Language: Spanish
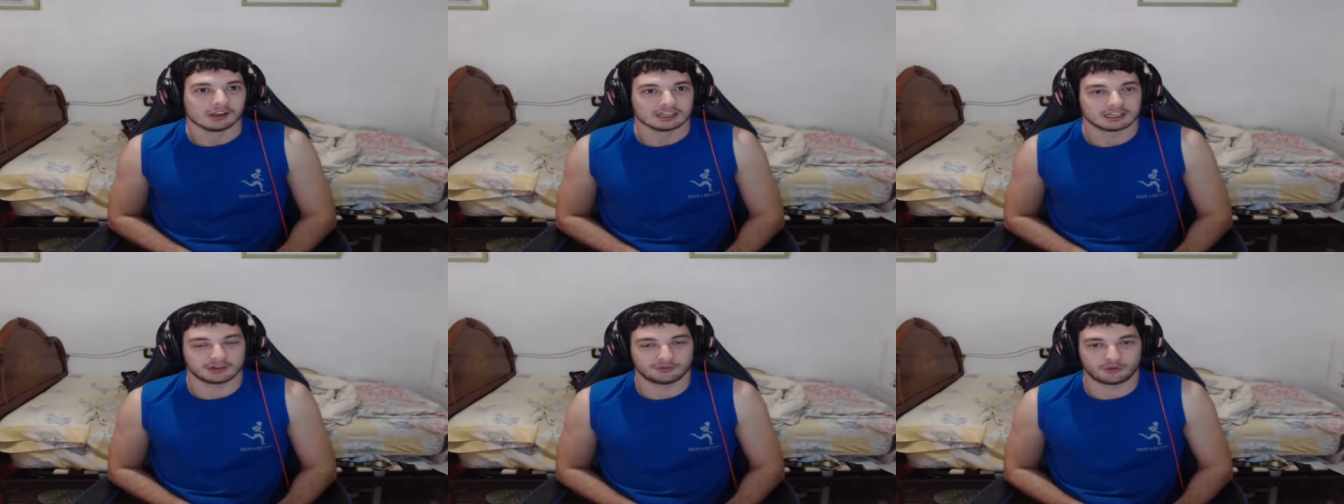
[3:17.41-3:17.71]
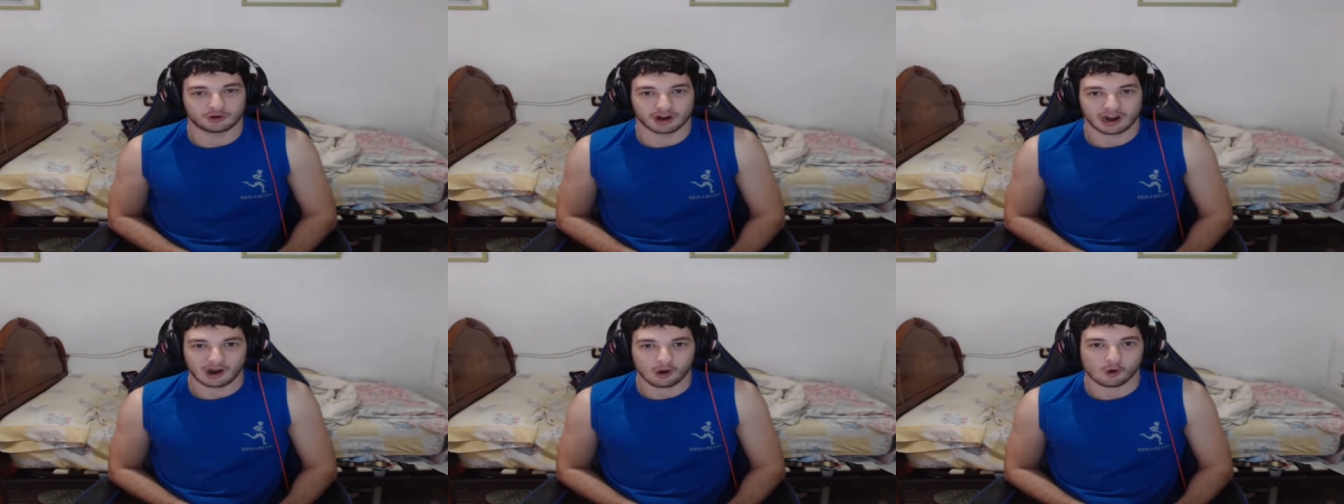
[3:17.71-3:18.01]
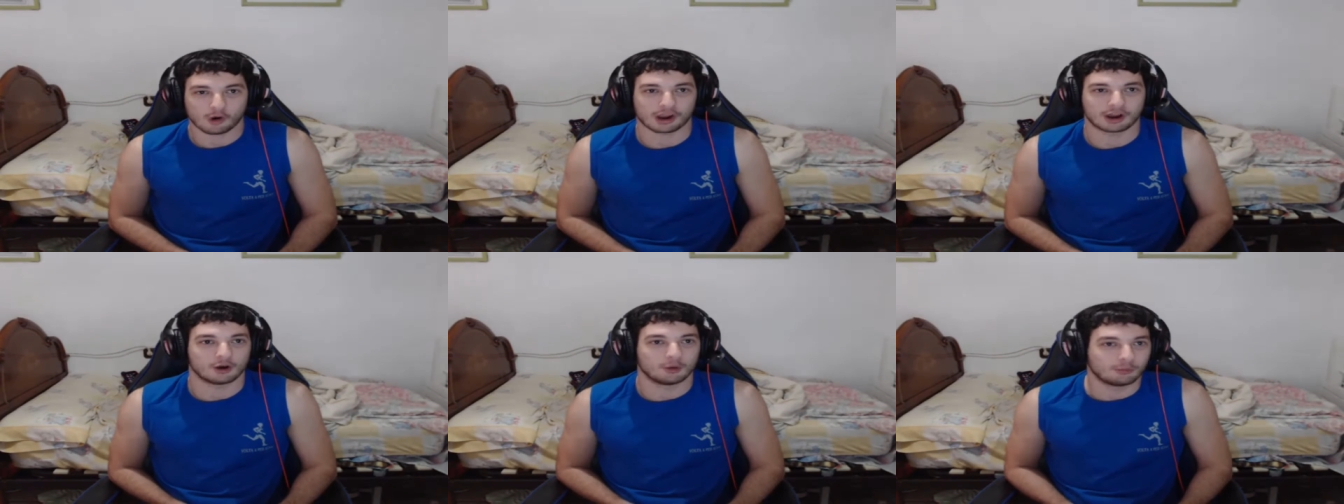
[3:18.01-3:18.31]
Si fuera
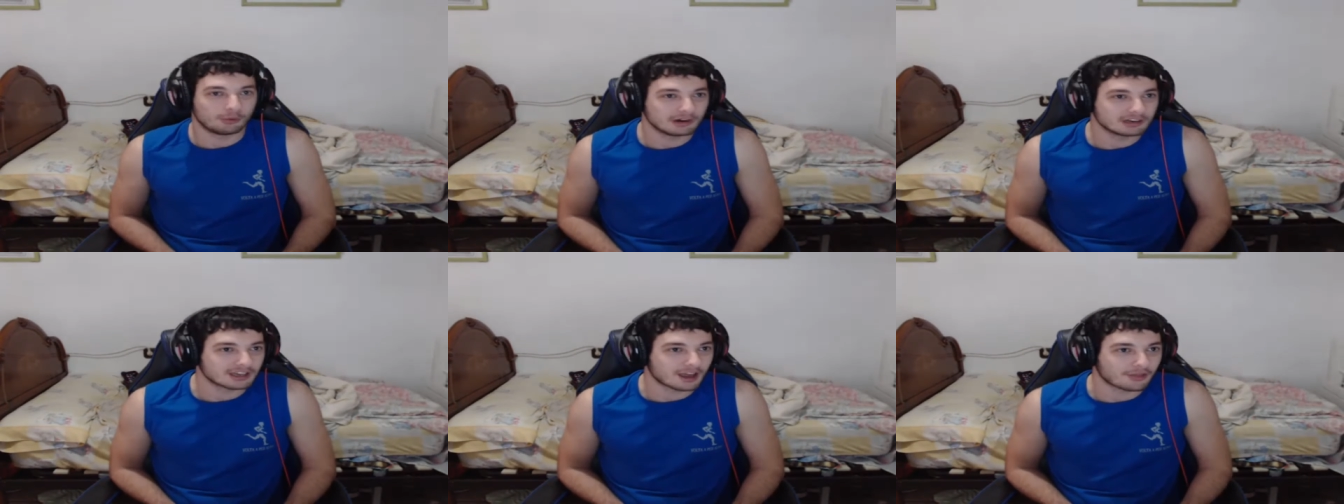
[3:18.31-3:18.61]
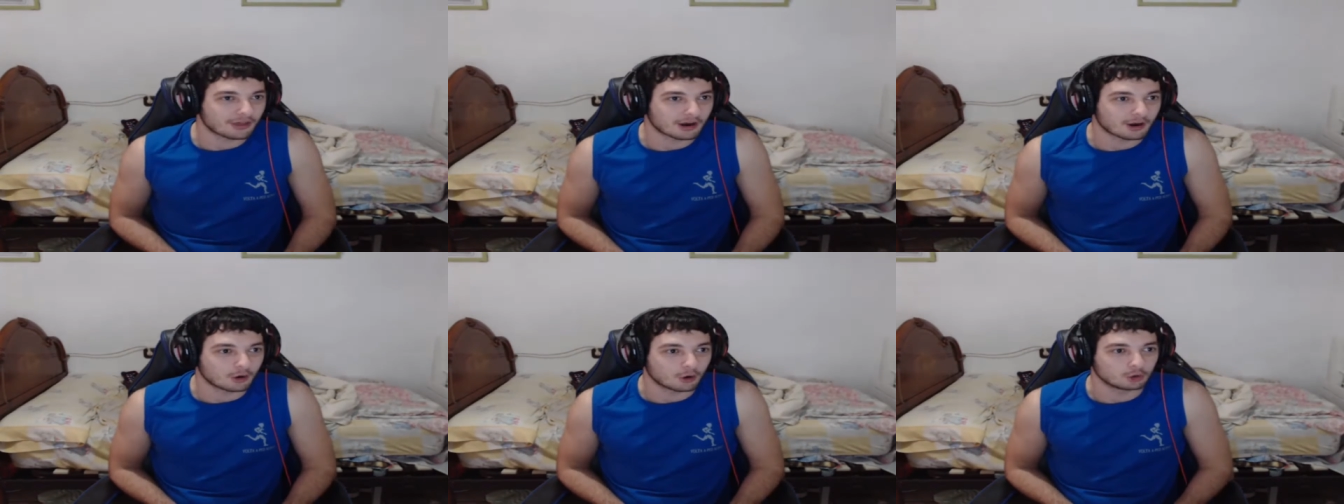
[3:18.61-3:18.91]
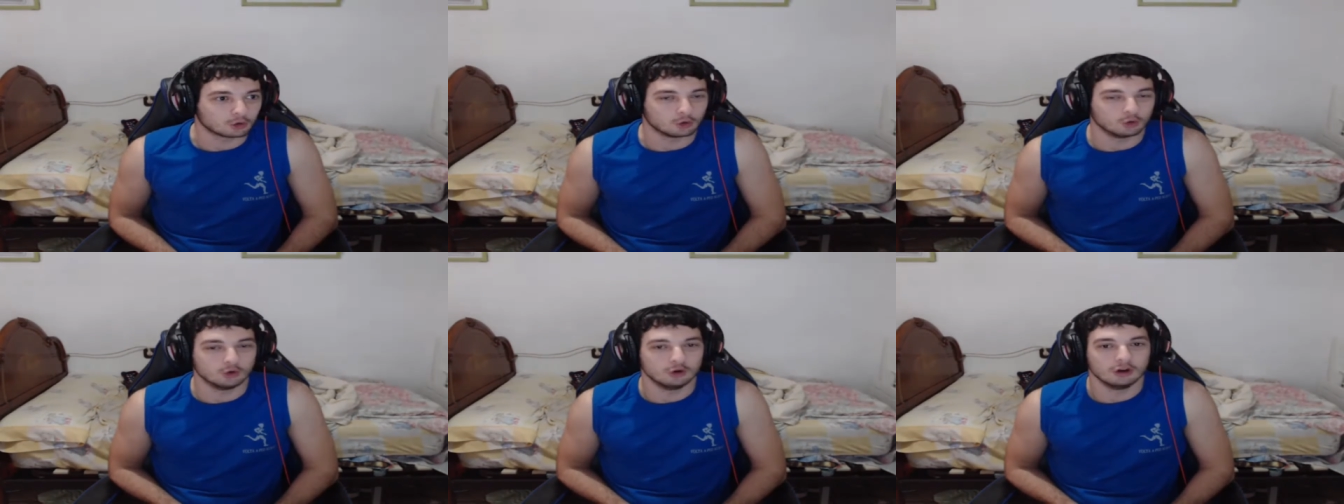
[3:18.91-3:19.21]
algo que no puedes
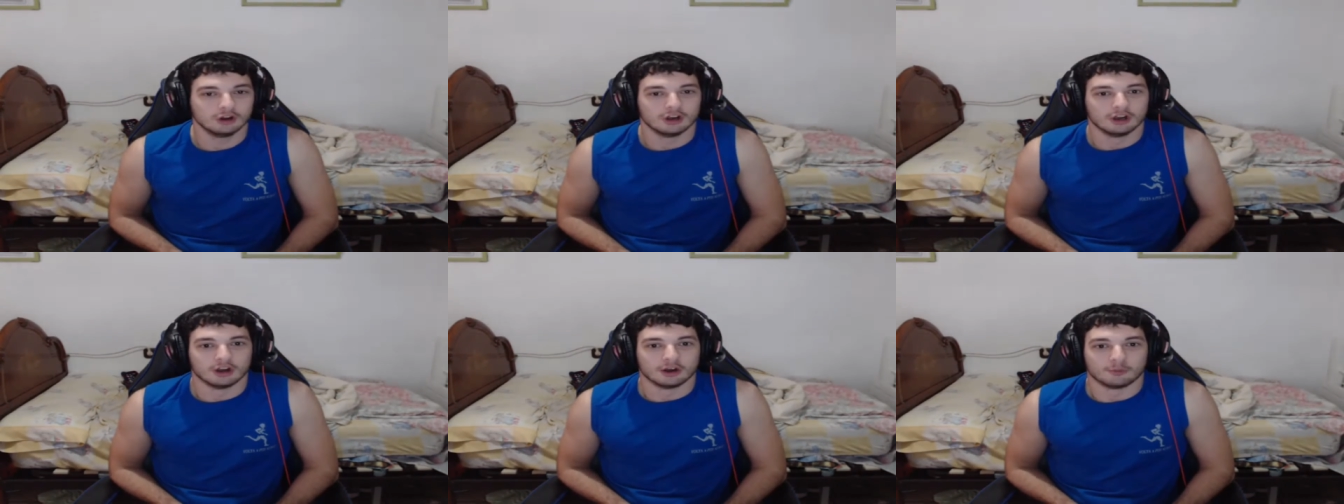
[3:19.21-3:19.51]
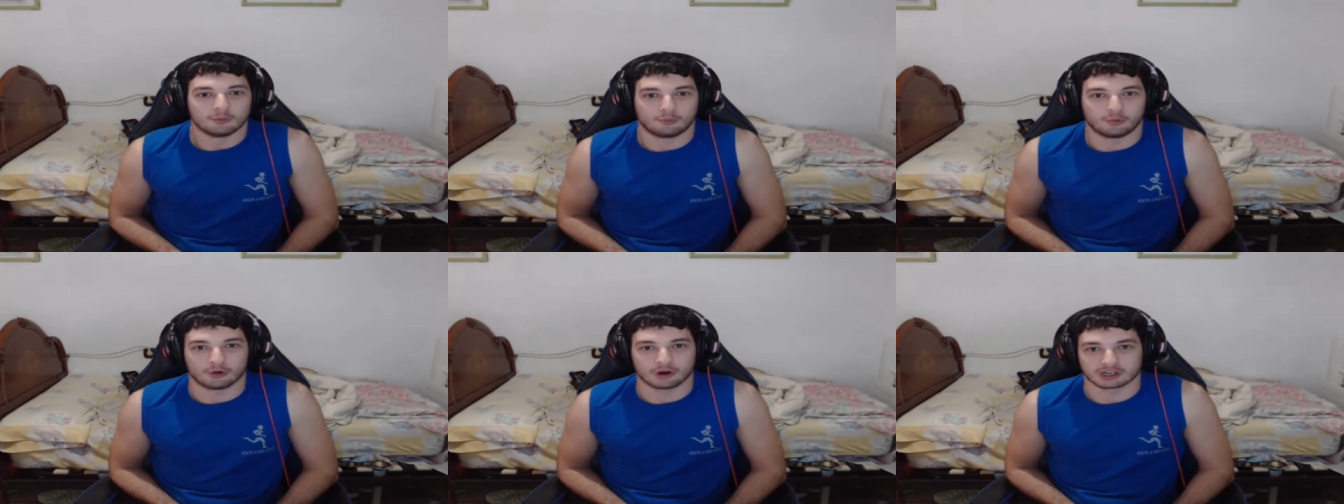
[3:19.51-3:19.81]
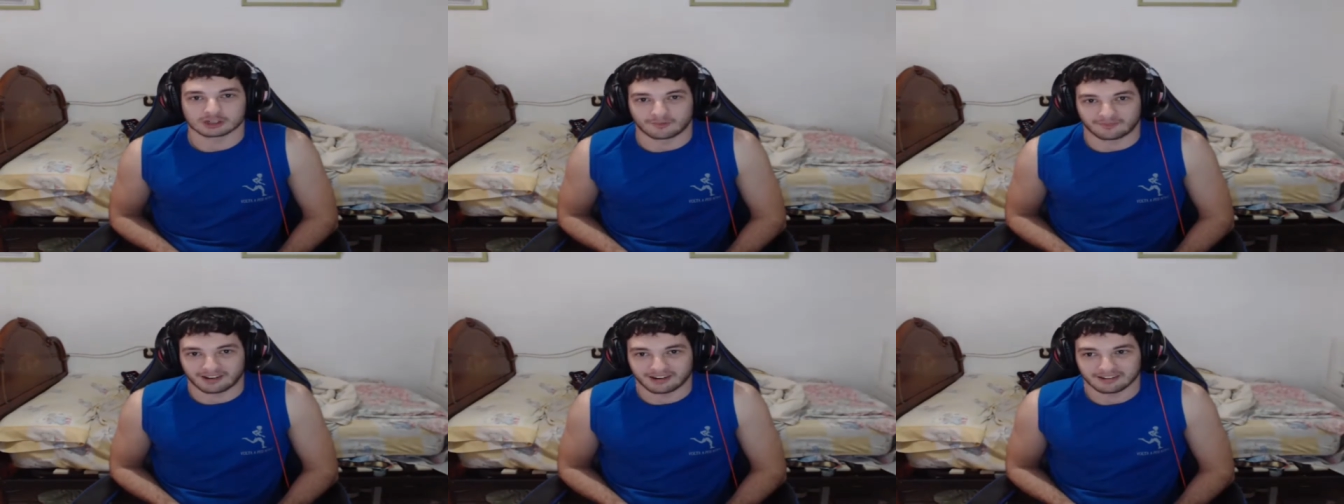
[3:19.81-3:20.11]
hacerlo tú,
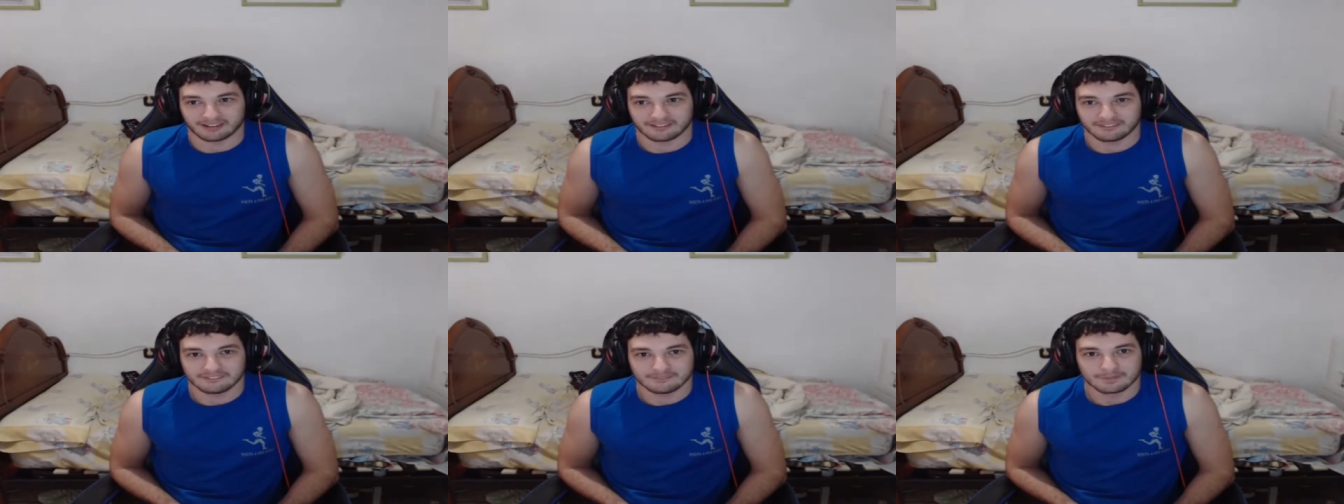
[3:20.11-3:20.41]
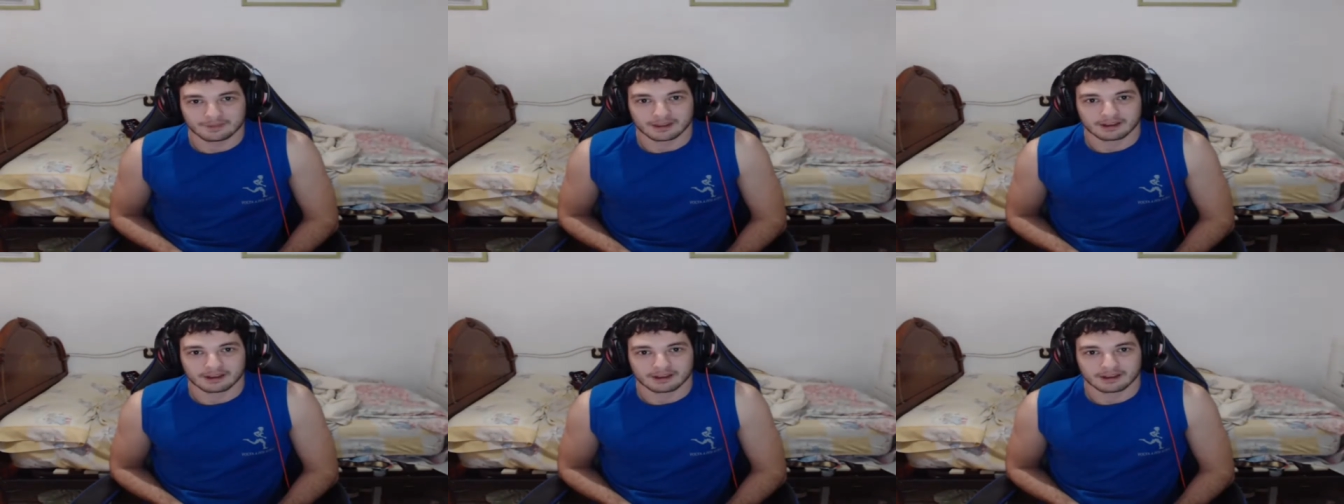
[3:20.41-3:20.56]
pues vale.